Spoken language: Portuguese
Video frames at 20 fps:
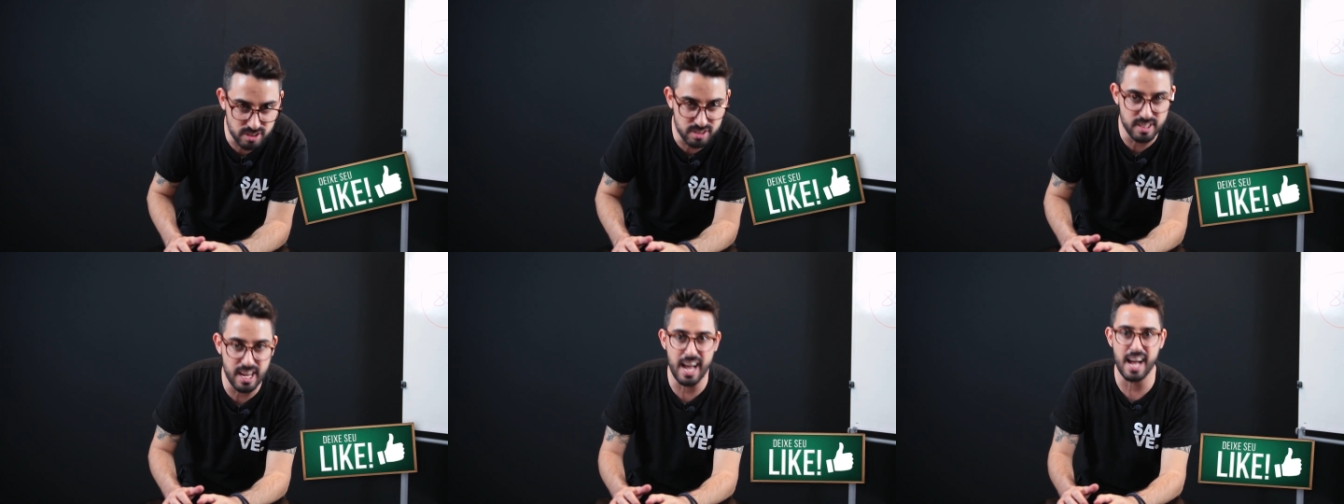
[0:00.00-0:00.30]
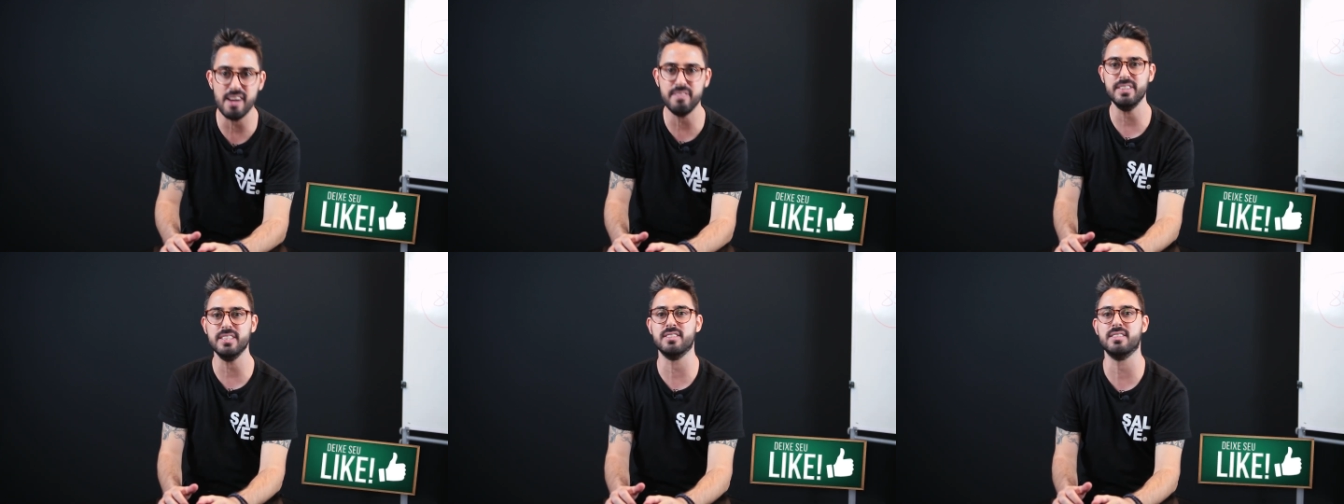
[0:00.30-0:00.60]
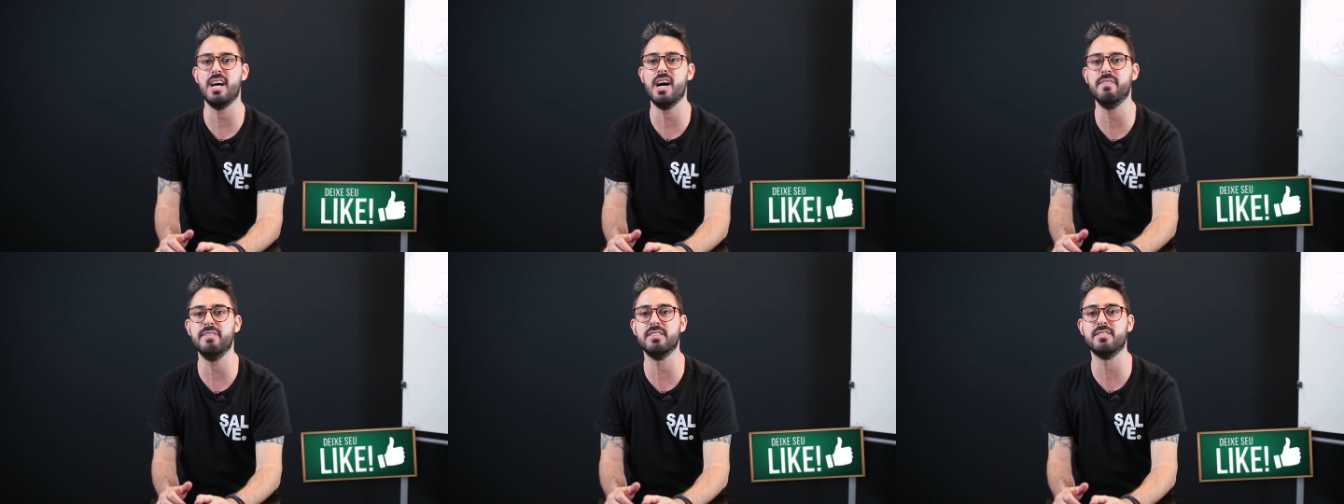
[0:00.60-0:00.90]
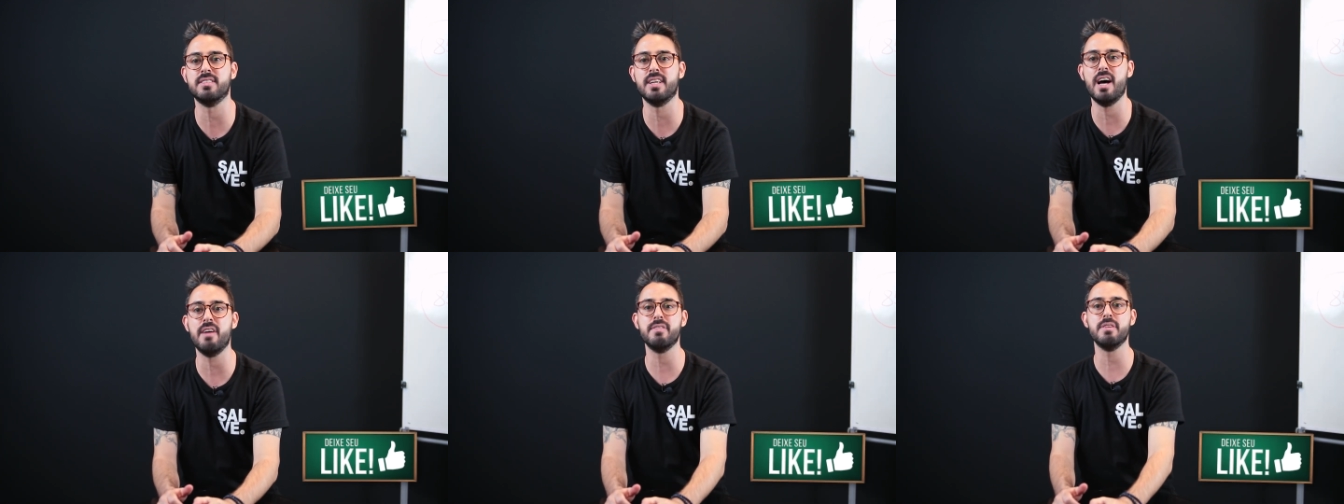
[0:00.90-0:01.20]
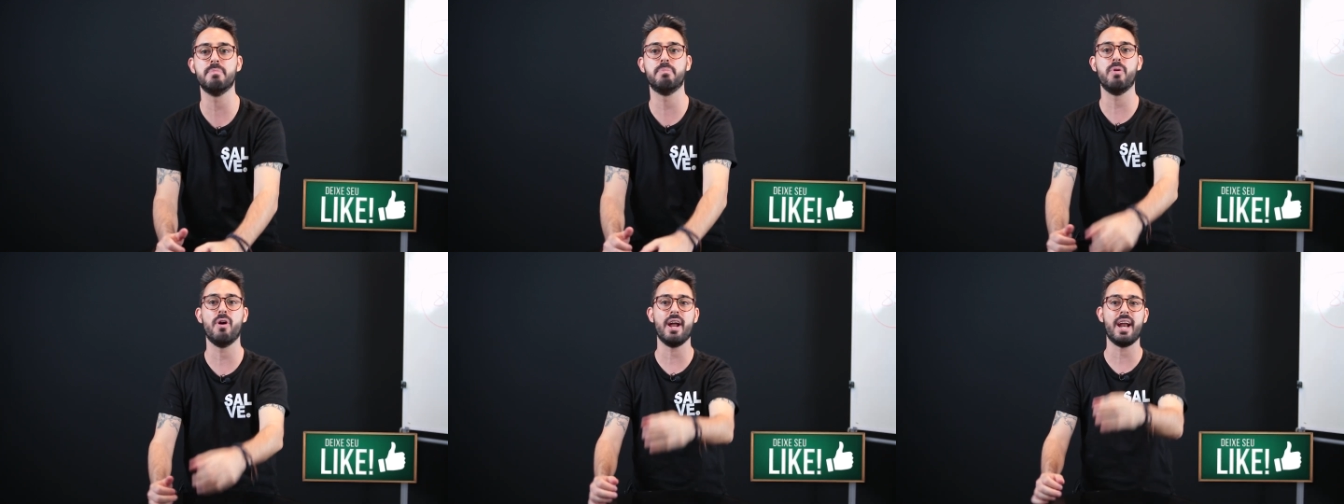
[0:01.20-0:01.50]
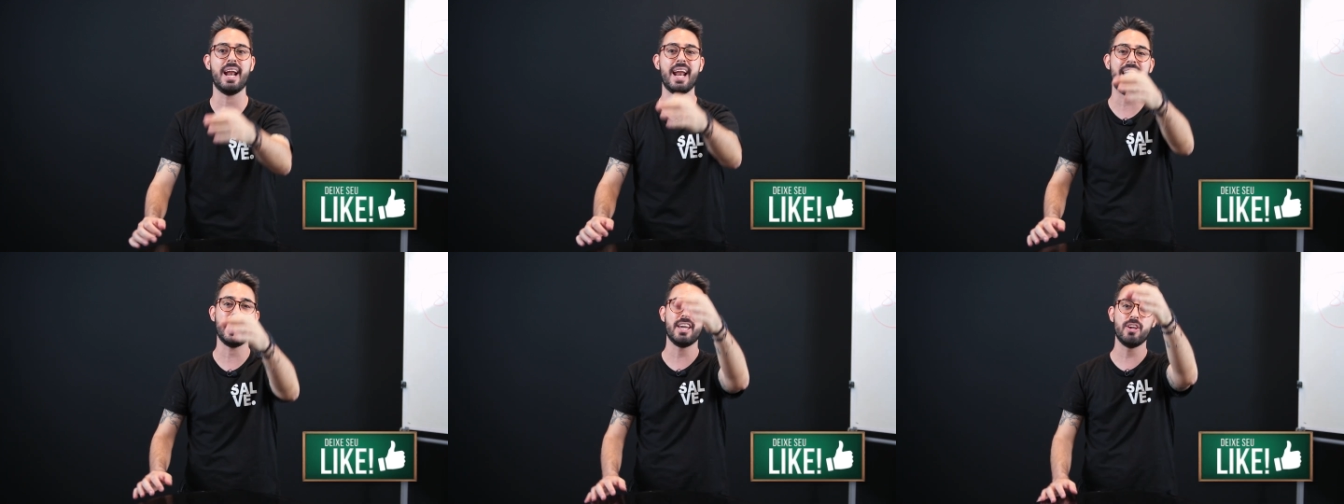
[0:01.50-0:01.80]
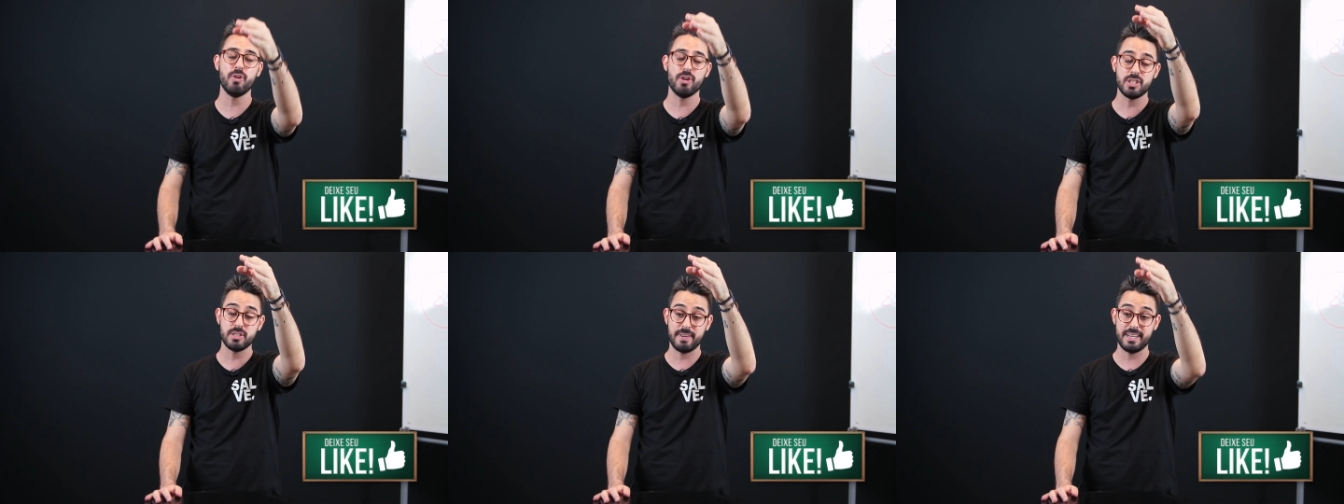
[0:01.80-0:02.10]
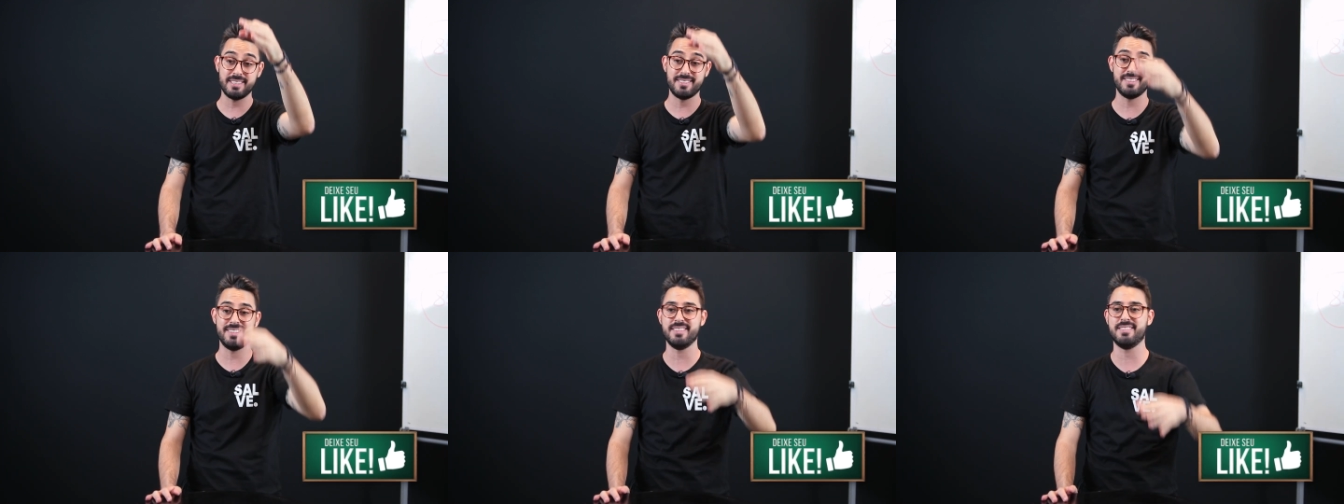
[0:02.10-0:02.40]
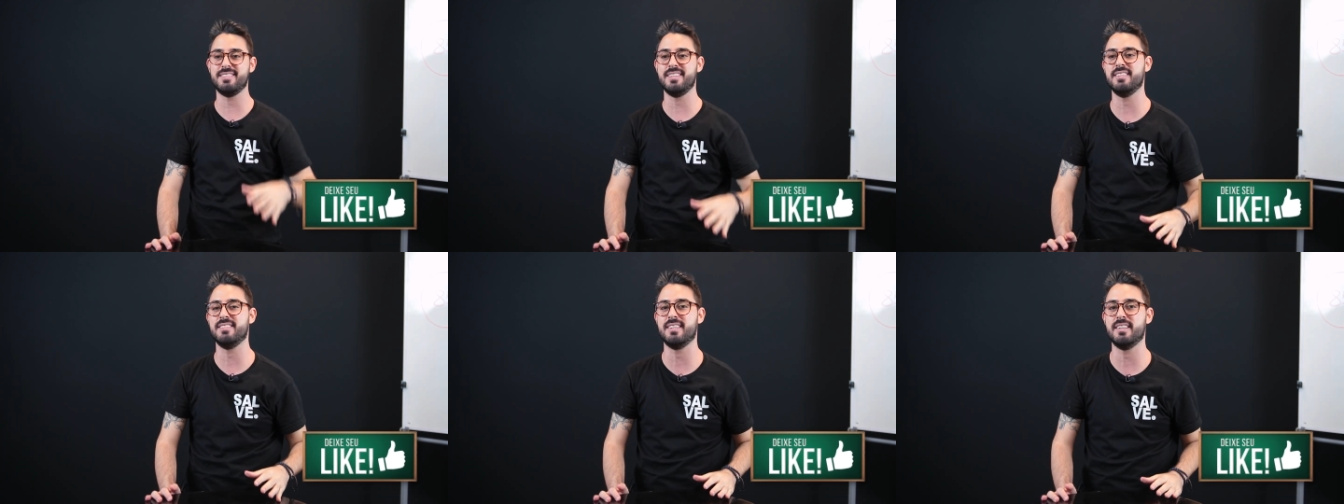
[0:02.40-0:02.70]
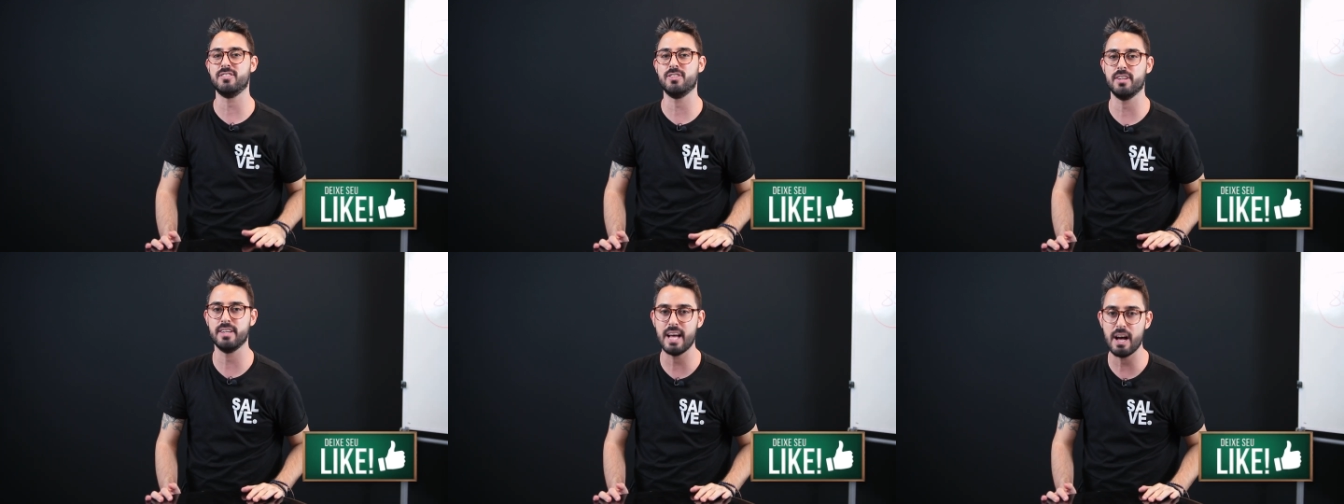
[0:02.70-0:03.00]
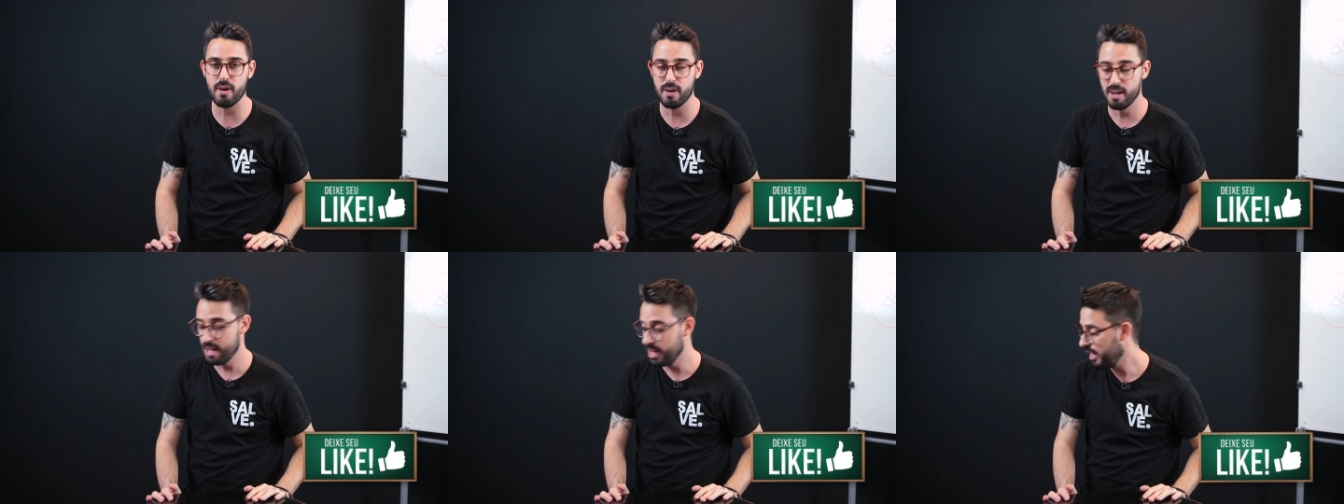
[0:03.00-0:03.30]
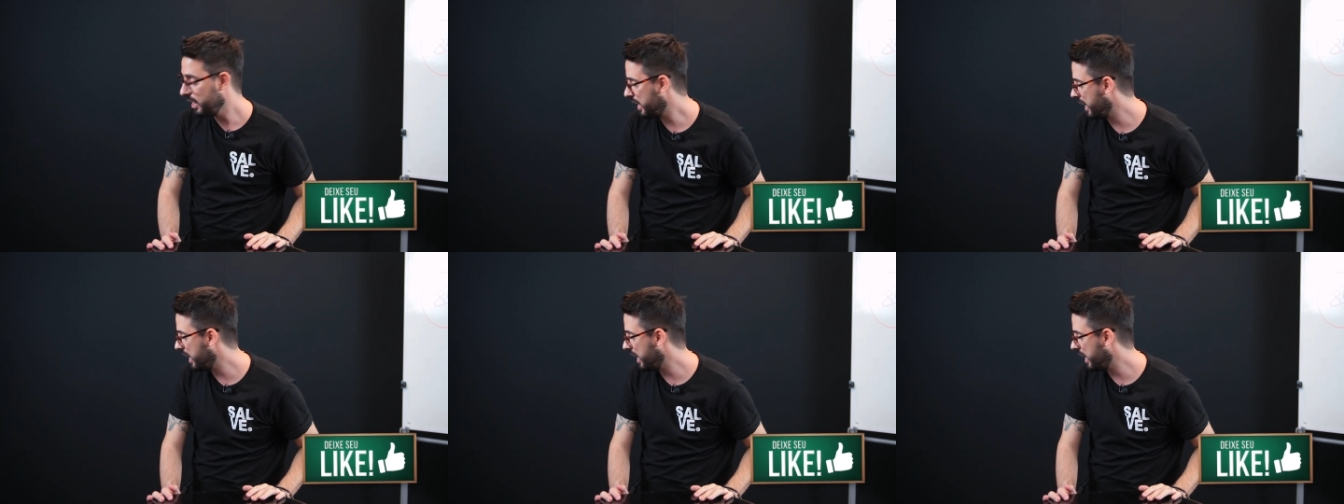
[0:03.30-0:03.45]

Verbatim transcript: Salve, salve, salve! Bora lá que hoje vai ser sensacional!